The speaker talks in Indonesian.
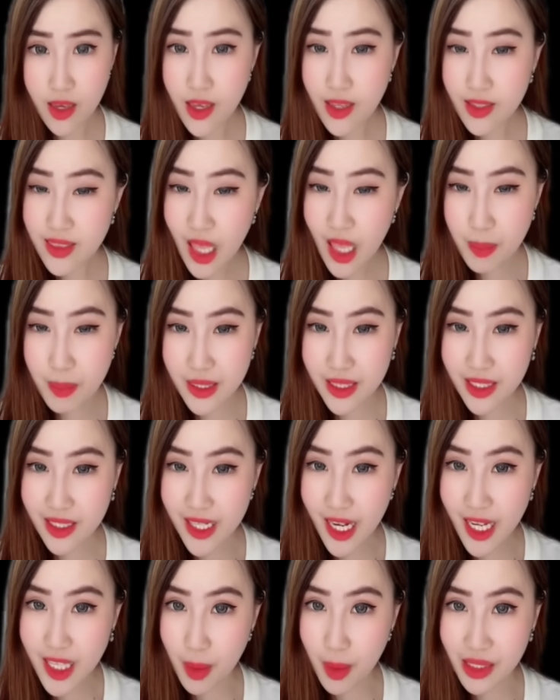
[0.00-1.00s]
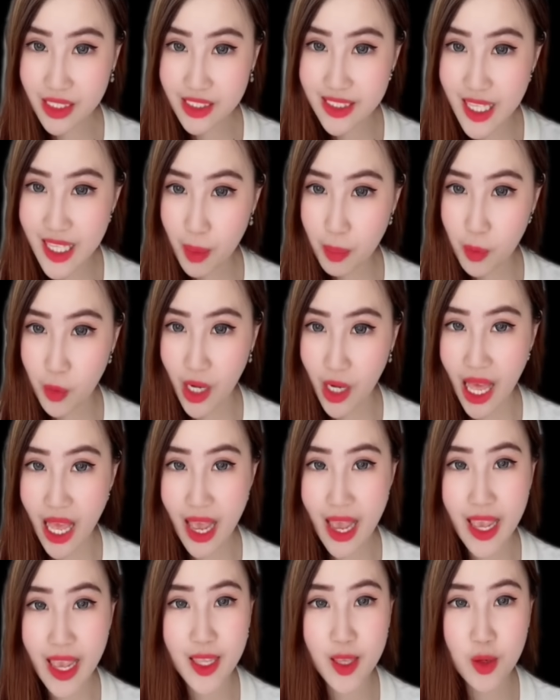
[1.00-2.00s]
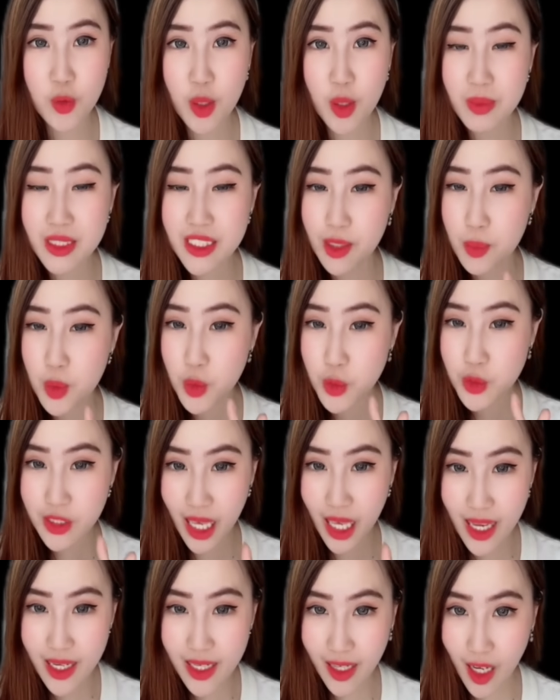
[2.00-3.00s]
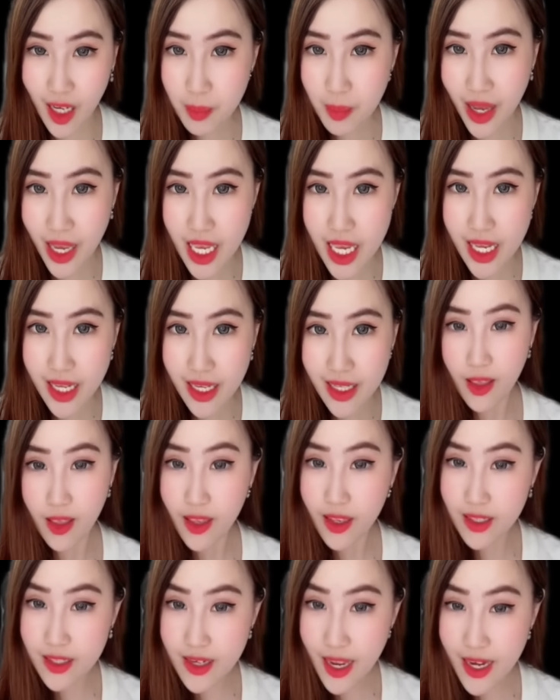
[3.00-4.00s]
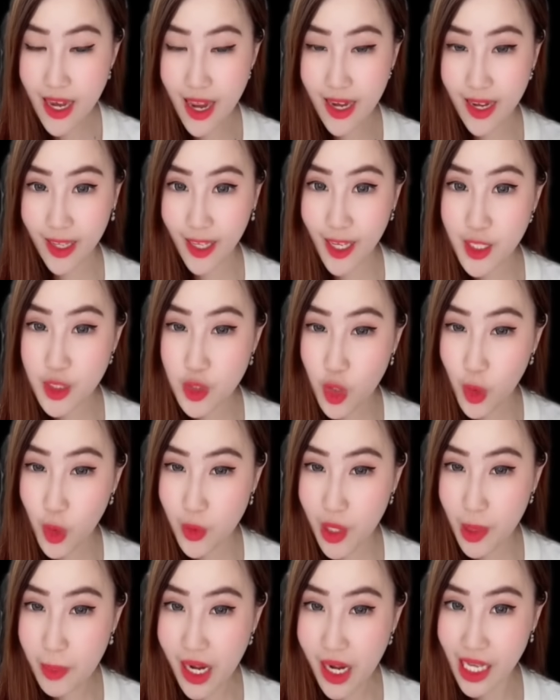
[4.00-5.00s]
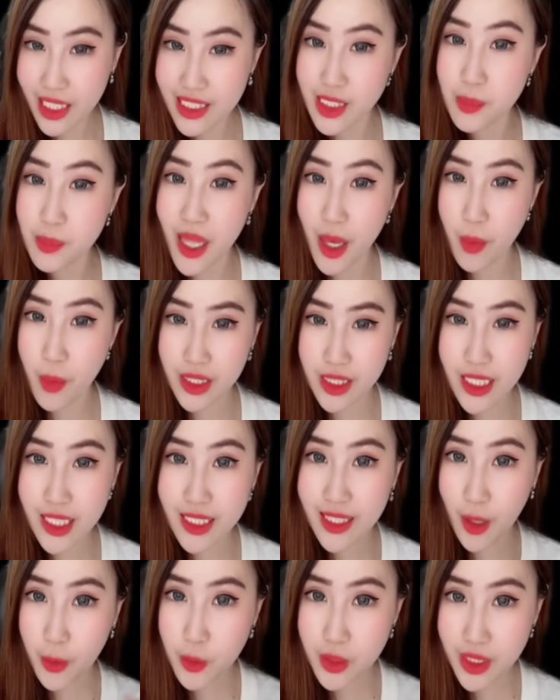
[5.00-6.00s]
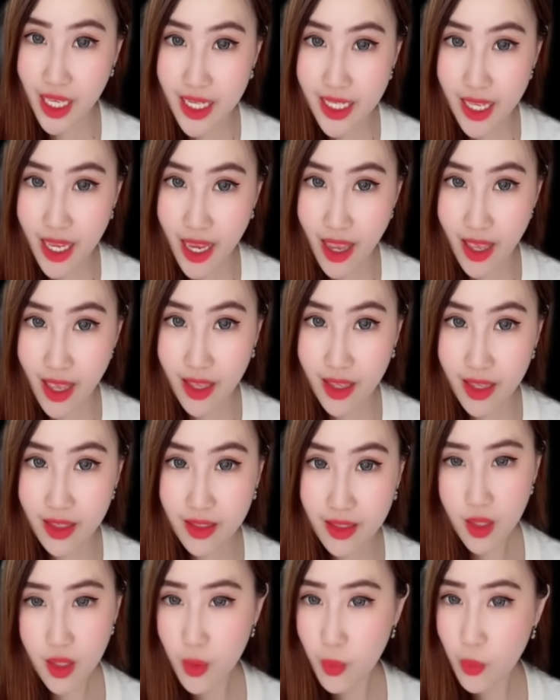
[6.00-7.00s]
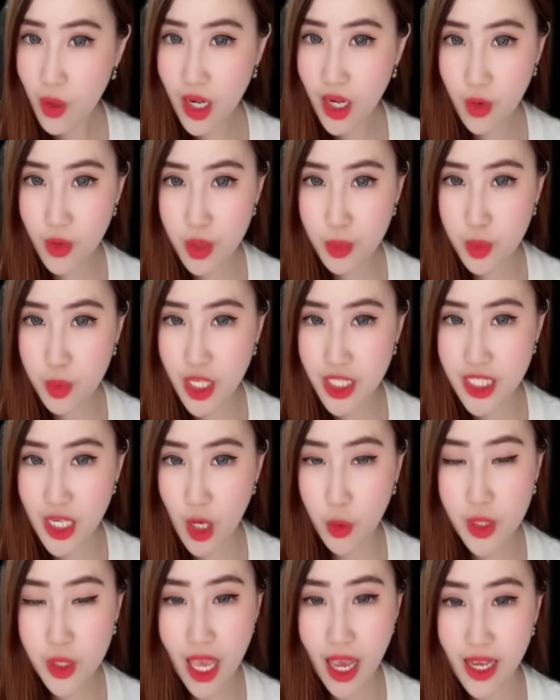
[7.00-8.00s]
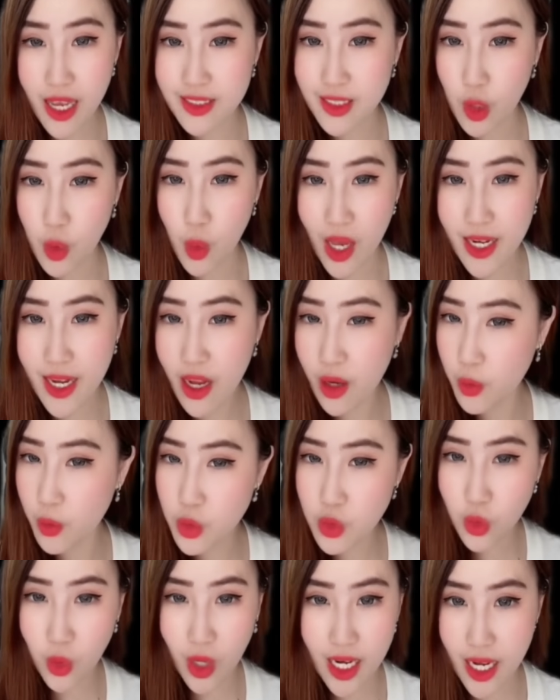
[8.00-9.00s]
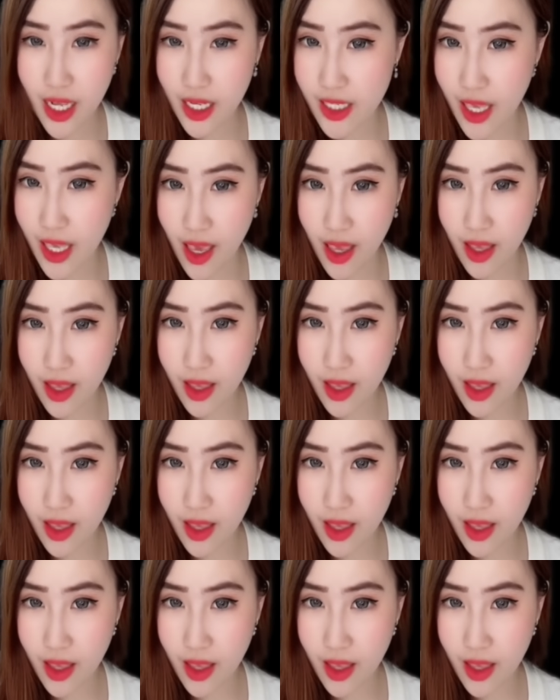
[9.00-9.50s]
Tapi ternyata pas dia pulang, ayahnya udah bisa berusaha dengan baik dan anaknya juga udah berhasil melewati ketakutannya. Walau ibunya jauh, dia akan selalu ada untuk anaknya.